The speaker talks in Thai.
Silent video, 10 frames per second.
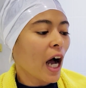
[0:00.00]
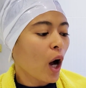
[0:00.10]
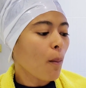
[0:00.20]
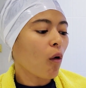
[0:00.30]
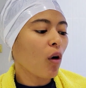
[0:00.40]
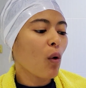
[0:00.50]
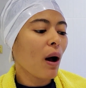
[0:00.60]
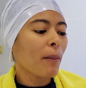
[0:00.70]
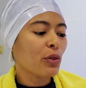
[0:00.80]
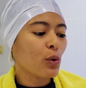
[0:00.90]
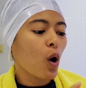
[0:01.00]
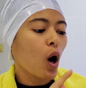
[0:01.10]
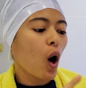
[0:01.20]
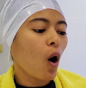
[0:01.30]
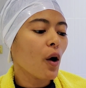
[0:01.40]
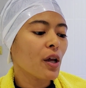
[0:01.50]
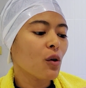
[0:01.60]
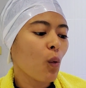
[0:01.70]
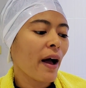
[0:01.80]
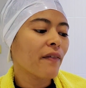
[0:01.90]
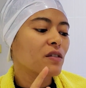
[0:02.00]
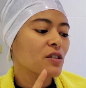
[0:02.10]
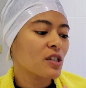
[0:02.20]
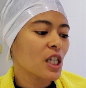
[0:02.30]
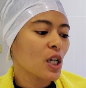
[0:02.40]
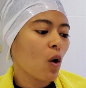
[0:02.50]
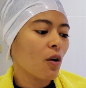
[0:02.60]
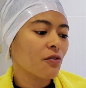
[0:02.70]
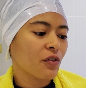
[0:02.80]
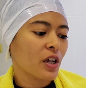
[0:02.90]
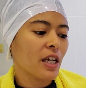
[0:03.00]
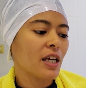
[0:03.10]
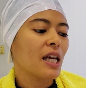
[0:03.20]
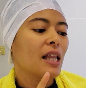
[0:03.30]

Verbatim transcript: เขาบอกไว้ว่าเป็นตัว All in One Silicone Free